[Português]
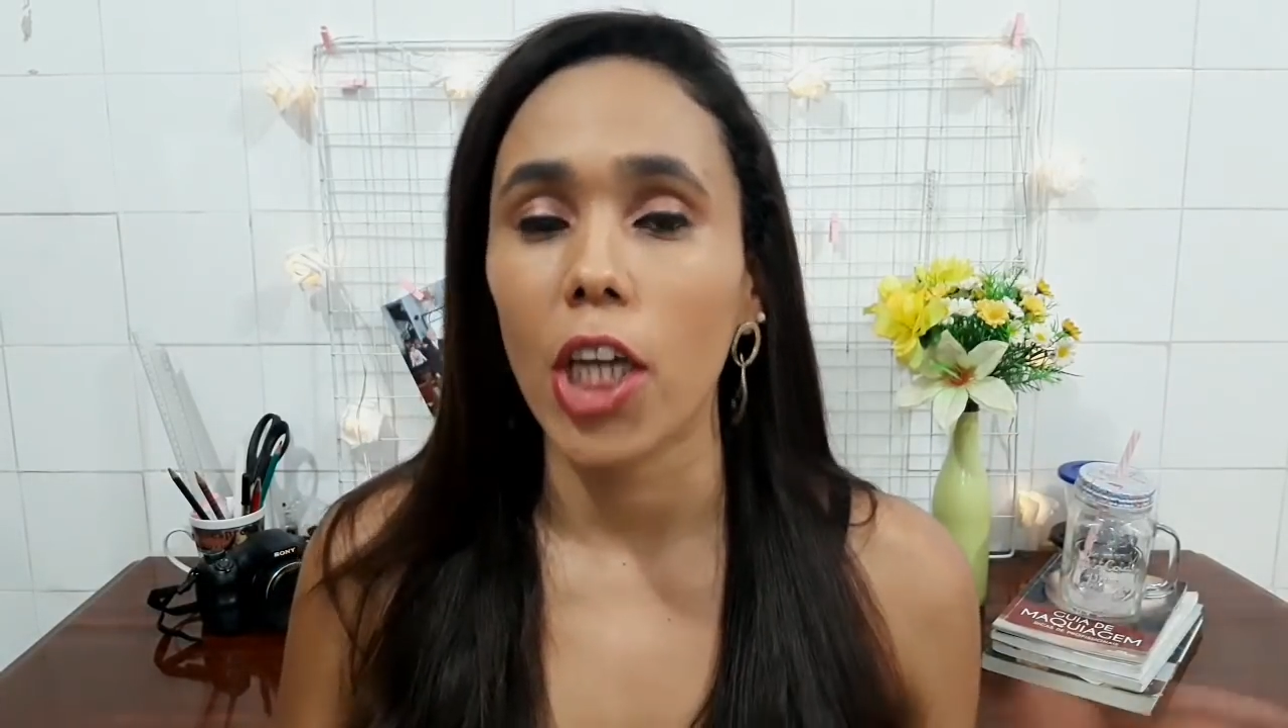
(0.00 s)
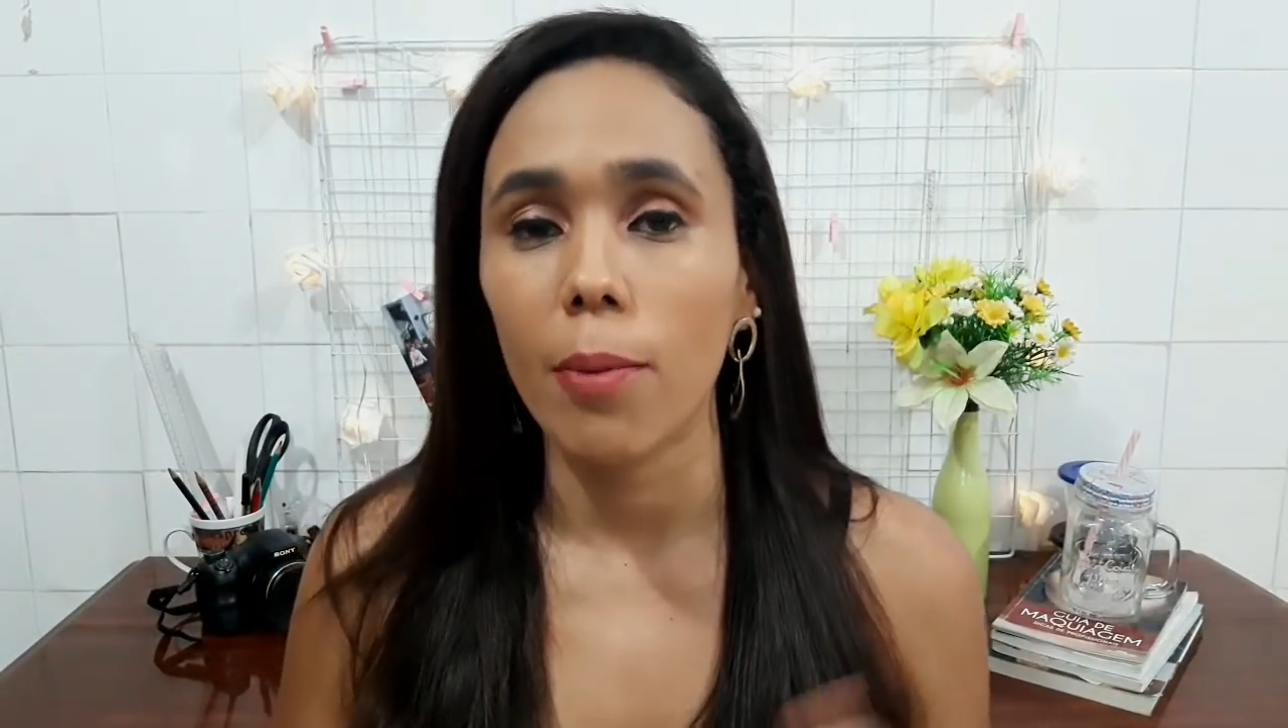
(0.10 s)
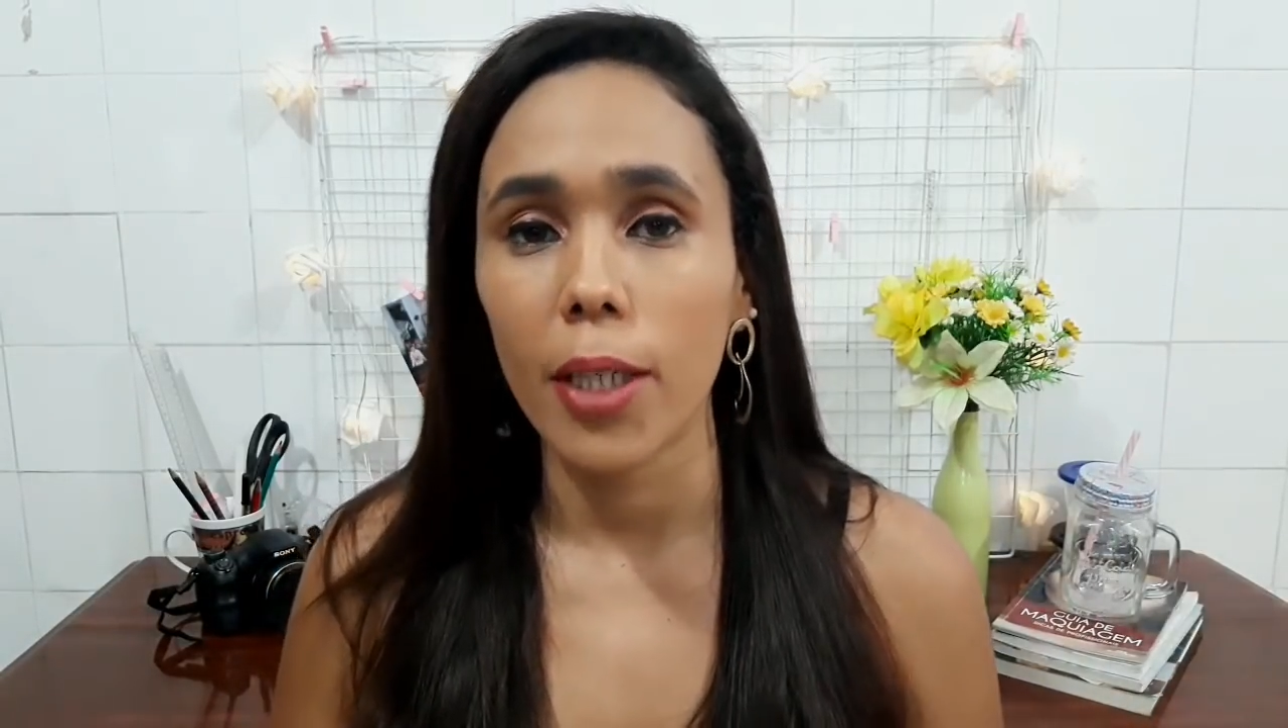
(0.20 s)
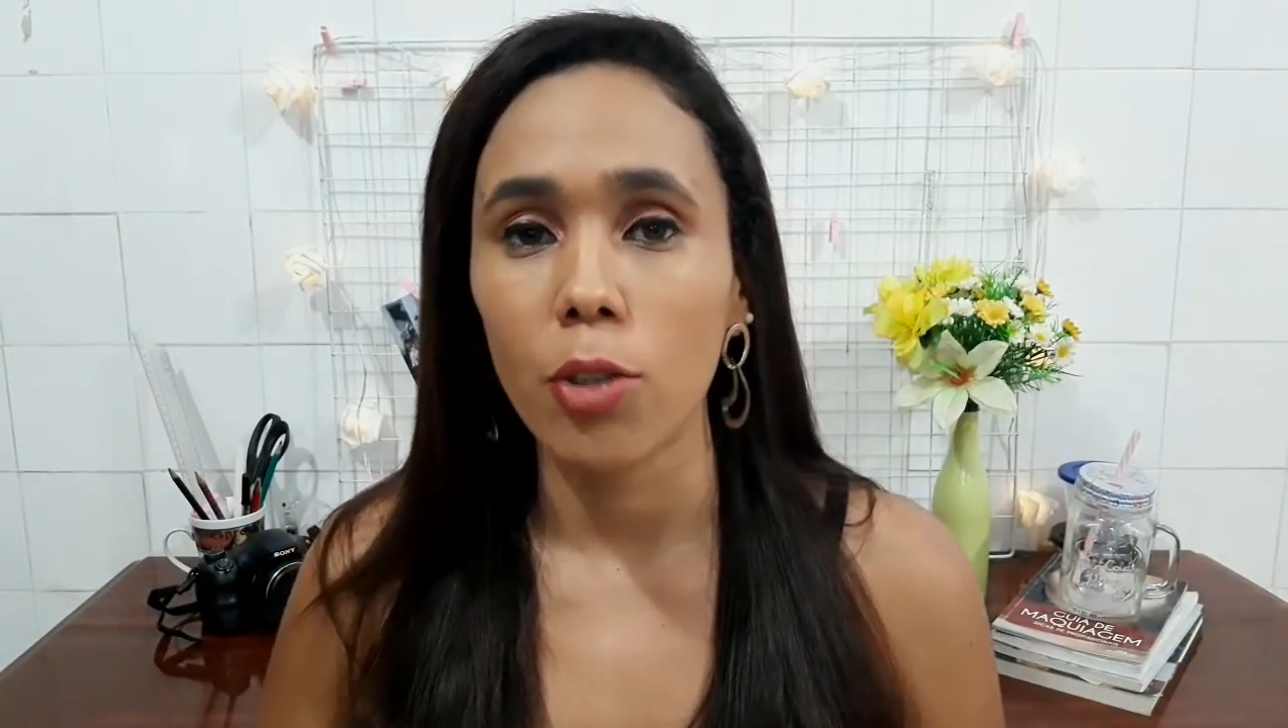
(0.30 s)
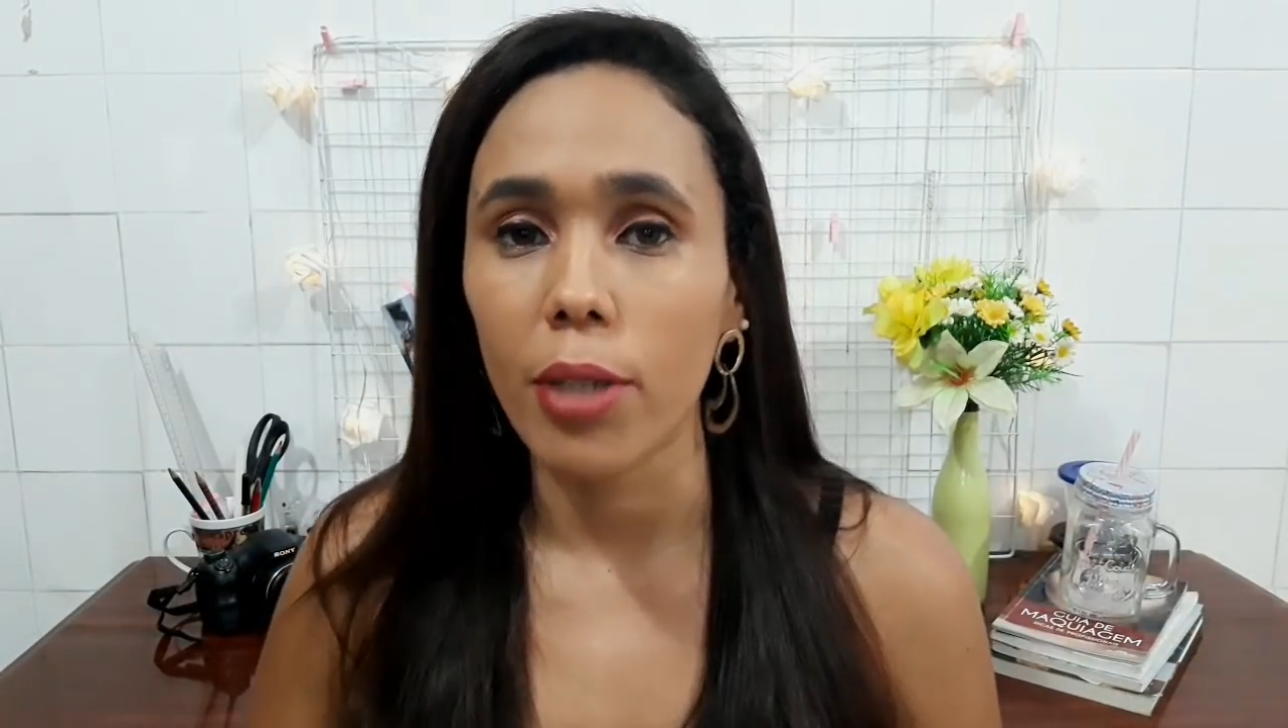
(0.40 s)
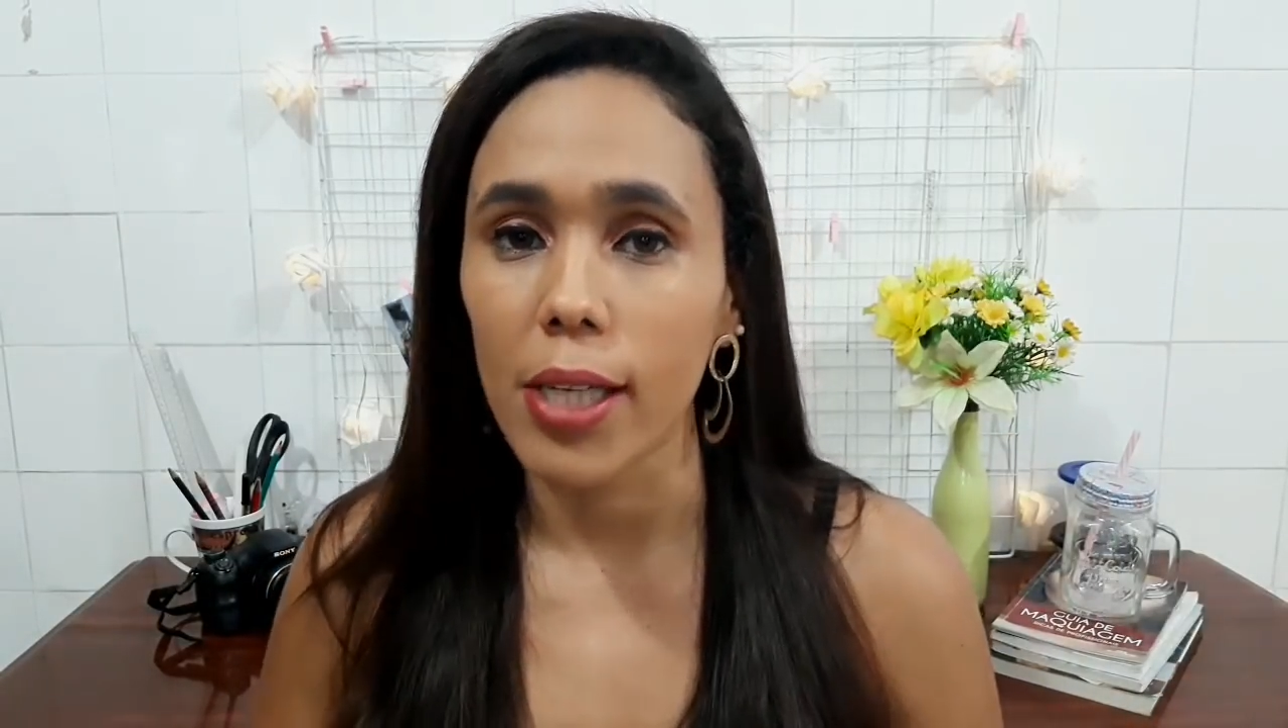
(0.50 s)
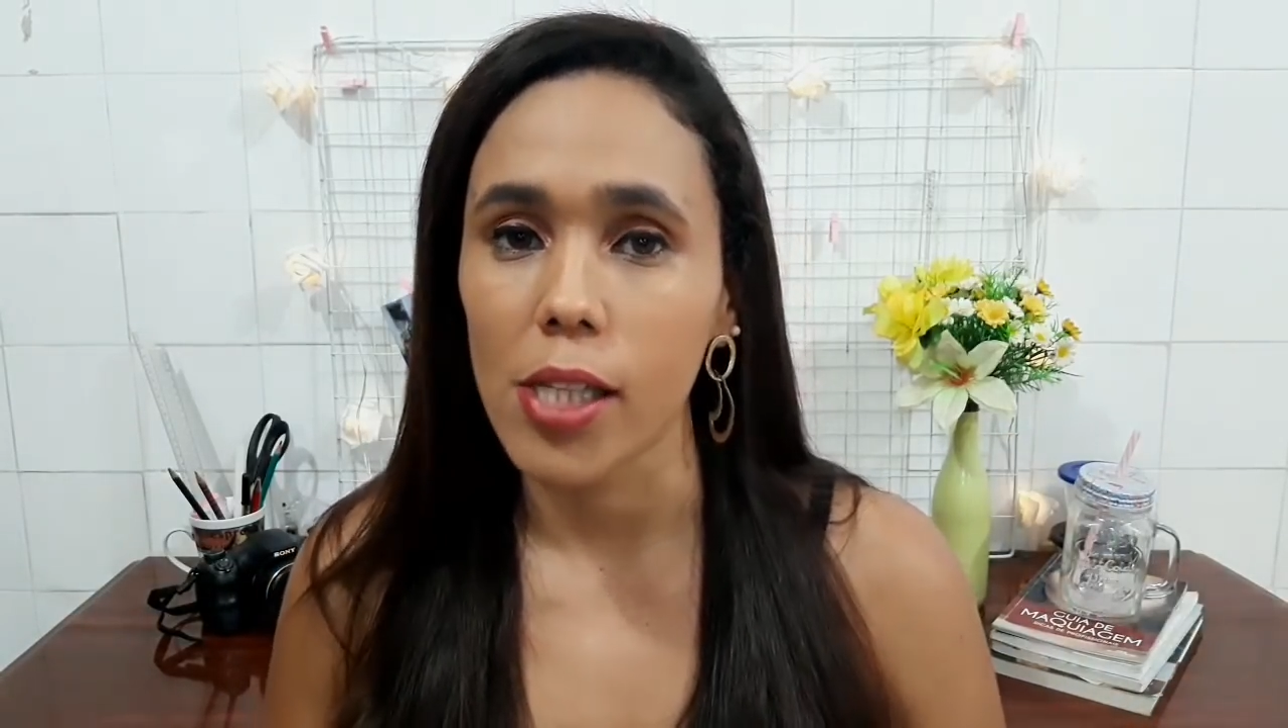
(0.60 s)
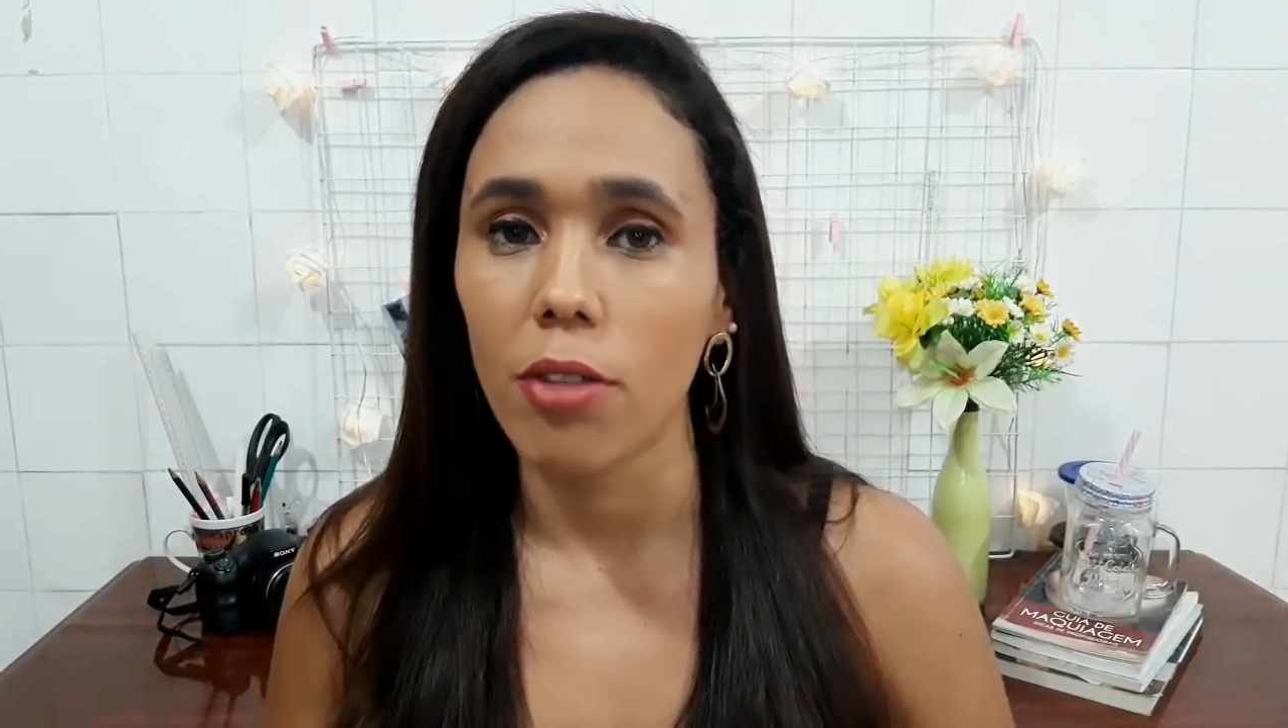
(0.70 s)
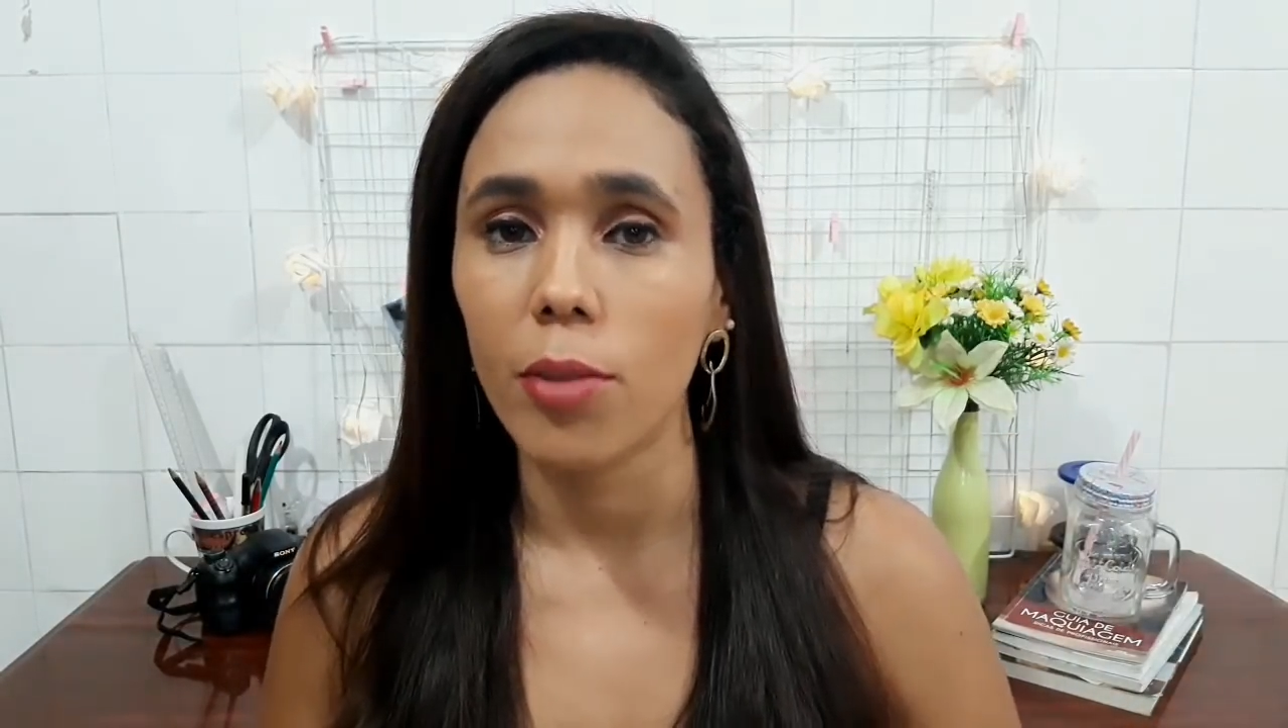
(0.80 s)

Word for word: que é uma reeducação